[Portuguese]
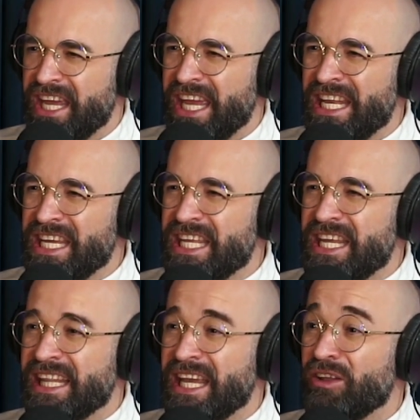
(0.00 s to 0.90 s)
ele
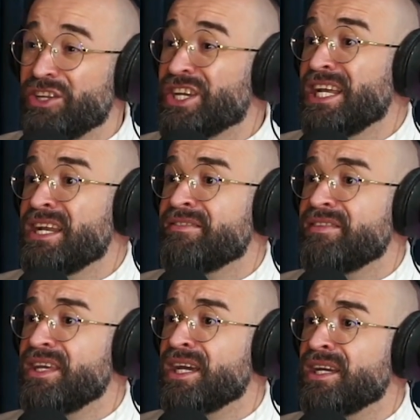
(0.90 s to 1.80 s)
queria ter aula de
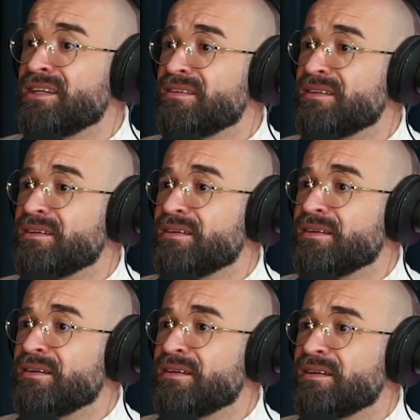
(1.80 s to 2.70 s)
caligrafia.
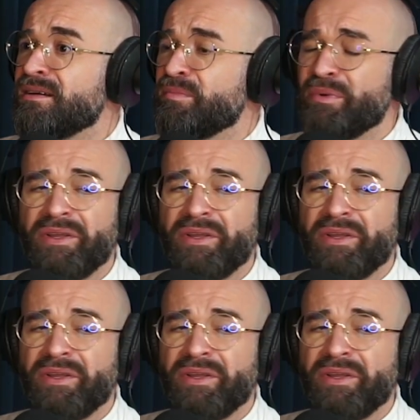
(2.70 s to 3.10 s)
Por